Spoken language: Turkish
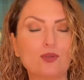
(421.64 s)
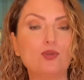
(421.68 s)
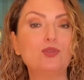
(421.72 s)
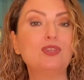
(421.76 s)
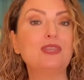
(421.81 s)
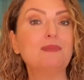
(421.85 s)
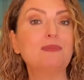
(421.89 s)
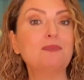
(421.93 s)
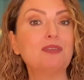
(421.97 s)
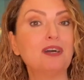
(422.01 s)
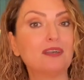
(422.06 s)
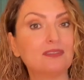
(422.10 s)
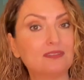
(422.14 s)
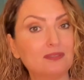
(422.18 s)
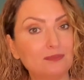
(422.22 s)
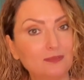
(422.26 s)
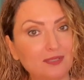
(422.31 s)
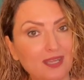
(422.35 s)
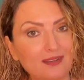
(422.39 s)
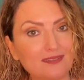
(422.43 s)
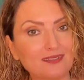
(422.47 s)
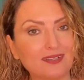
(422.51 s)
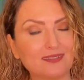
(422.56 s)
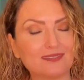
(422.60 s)
Önemli
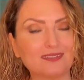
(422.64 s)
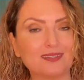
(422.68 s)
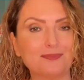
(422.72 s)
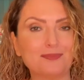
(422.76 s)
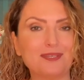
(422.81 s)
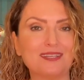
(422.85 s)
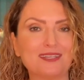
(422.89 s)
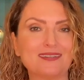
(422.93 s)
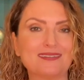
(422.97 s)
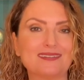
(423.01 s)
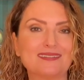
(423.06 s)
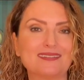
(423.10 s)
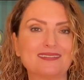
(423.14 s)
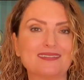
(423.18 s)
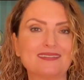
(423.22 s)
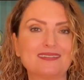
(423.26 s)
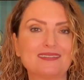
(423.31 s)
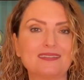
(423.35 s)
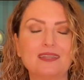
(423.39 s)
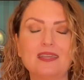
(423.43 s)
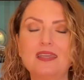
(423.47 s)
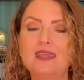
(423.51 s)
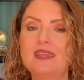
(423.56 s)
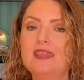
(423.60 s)
adımlar da
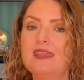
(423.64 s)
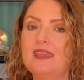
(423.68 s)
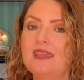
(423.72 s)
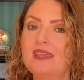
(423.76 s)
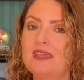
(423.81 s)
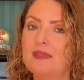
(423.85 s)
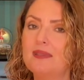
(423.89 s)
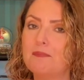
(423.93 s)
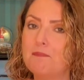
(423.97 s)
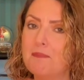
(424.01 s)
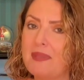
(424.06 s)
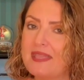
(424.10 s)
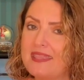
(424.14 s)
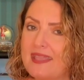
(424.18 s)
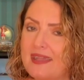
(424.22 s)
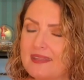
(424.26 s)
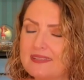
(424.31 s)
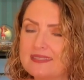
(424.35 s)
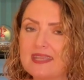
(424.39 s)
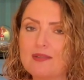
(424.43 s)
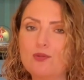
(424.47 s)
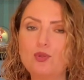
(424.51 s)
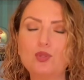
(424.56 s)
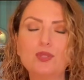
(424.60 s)
atabilirsiniz.
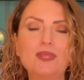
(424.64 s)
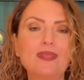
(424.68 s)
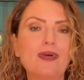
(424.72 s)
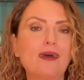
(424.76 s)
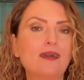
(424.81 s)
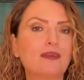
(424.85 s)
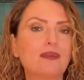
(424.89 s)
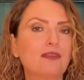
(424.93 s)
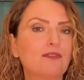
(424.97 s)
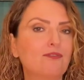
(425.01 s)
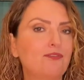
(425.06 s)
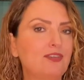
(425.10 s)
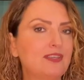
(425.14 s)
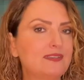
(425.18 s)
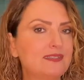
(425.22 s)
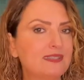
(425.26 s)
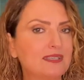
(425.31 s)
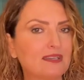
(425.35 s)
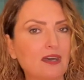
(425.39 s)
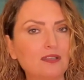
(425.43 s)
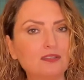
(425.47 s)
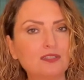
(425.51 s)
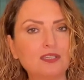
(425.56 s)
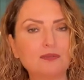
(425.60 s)
Bedensel olarak
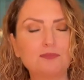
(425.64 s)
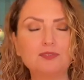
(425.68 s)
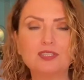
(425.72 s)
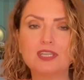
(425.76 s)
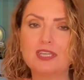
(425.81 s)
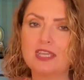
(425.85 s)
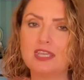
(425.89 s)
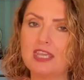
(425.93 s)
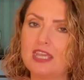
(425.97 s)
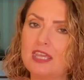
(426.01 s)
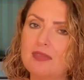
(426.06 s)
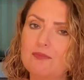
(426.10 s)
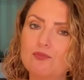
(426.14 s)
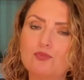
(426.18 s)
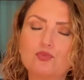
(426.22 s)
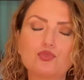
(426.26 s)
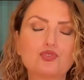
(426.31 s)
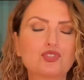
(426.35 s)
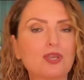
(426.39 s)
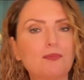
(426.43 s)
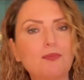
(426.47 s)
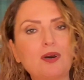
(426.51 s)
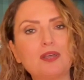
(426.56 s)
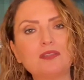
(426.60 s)
fizik anlamda giyim
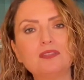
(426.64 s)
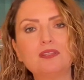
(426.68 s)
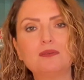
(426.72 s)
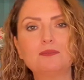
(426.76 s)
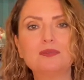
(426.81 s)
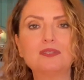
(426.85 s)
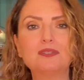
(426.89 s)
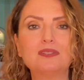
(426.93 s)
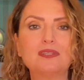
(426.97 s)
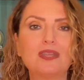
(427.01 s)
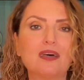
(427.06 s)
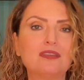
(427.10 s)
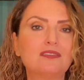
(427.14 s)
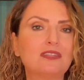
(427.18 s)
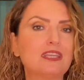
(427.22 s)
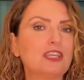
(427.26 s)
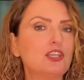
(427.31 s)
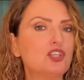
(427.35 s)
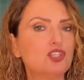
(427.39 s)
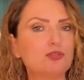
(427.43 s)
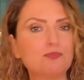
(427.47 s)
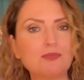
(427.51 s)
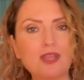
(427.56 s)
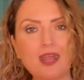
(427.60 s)
kuşam anlamında
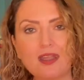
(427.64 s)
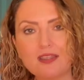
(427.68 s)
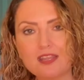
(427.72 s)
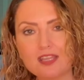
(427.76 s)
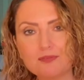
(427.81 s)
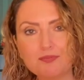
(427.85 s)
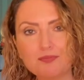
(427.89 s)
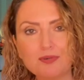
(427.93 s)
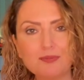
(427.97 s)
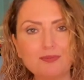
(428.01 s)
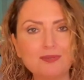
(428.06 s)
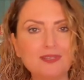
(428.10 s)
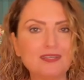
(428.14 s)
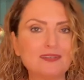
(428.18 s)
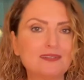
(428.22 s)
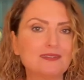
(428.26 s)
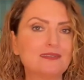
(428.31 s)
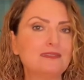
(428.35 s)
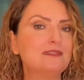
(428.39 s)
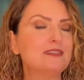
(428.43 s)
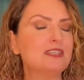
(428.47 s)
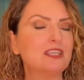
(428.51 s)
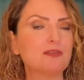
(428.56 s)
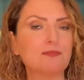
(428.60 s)
değişimler
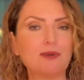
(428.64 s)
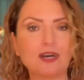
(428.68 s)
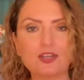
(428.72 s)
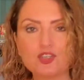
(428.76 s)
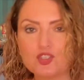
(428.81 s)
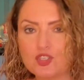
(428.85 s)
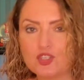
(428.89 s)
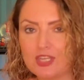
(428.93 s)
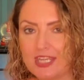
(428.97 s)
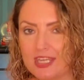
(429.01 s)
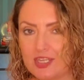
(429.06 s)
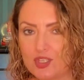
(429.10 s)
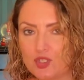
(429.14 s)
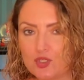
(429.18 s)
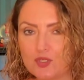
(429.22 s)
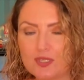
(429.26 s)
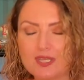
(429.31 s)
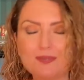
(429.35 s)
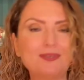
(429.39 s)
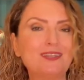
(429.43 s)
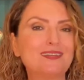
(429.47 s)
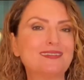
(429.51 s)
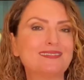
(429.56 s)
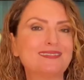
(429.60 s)
yapabilirsiniz. imaj
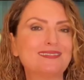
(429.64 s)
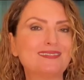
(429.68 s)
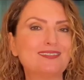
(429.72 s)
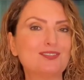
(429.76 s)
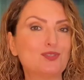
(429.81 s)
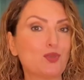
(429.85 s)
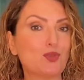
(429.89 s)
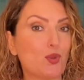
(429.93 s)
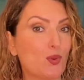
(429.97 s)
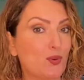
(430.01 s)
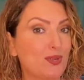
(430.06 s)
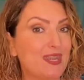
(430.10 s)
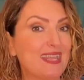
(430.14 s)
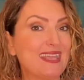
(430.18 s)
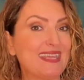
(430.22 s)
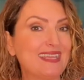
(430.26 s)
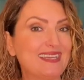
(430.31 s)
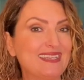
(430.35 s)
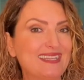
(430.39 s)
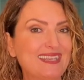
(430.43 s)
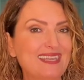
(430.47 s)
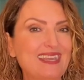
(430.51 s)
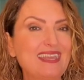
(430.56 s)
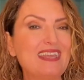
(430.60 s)
değiştirebilirsiniz
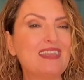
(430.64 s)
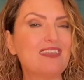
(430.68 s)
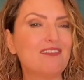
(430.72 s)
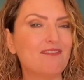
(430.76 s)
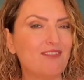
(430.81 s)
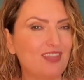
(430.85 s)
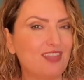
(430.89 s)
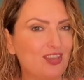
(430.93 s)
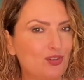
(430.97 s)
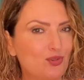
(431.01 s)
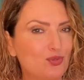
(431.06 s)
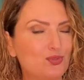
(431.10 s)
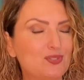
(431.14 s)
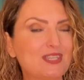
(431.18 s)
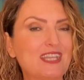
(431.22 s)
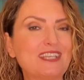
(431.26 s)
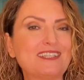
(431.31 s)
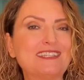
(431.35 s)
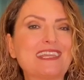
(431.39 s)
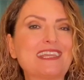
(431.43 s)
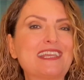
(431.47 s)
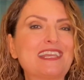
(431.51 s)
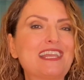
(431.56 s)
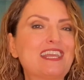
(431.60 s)
örneğin. Venüs
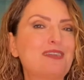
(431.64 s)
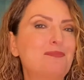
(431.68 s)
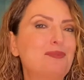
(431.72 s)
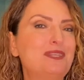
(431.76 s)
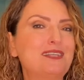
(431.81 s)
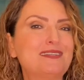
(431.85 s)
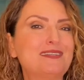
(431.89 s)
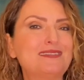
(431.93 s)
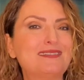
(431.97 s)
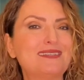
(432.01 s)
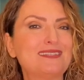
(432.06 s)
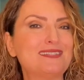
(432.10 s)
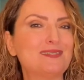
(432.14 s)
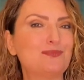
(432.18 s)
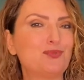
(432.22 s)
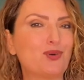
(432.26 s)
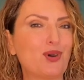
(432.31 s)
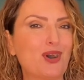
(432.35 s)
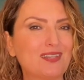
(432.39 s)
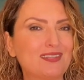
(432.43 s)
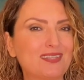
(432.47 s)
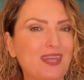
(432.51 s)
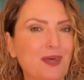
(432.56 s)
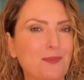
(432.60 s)
destekleyebilir sizi
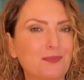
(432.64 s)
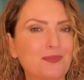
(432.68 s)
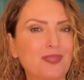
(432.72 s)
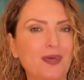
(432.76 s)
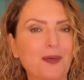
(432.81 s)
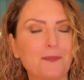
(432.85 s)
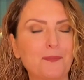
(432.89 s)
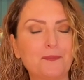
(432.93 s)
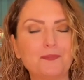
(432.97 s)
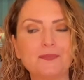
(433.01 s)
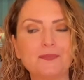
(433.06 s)
bu anlamda